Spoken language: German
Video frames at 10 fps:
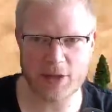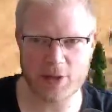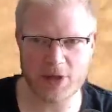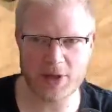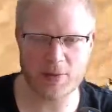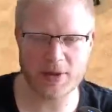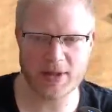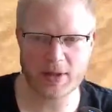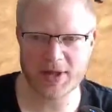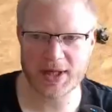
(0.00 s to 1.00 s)
Die spiele im Moment,
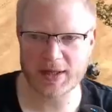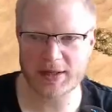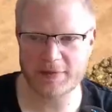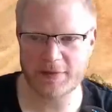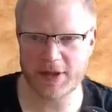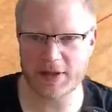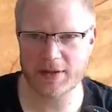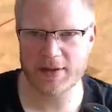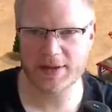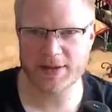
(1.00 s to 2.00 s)
glaube ich, relativ viel.
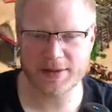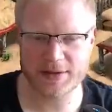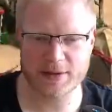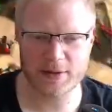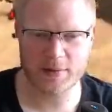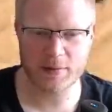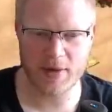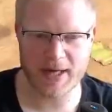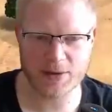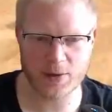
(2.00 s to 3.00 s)
Es ist äh,
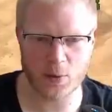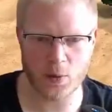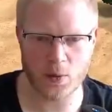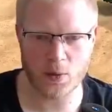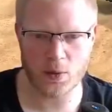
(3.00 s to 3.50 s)
Baso.